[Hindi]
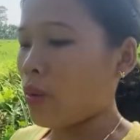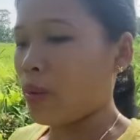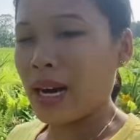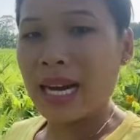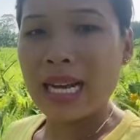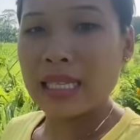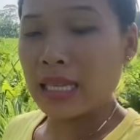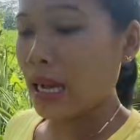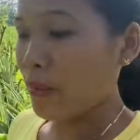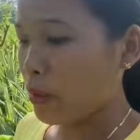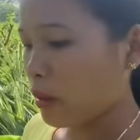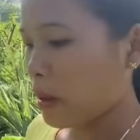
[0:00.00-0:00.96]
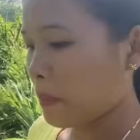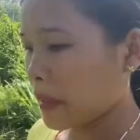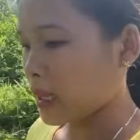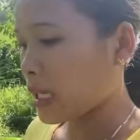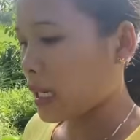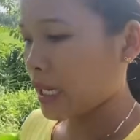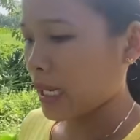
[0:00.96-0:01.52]
वहाँ से हम लोग का
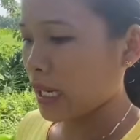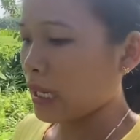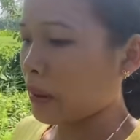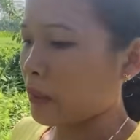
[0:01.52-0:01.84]
पत्थर लेके आना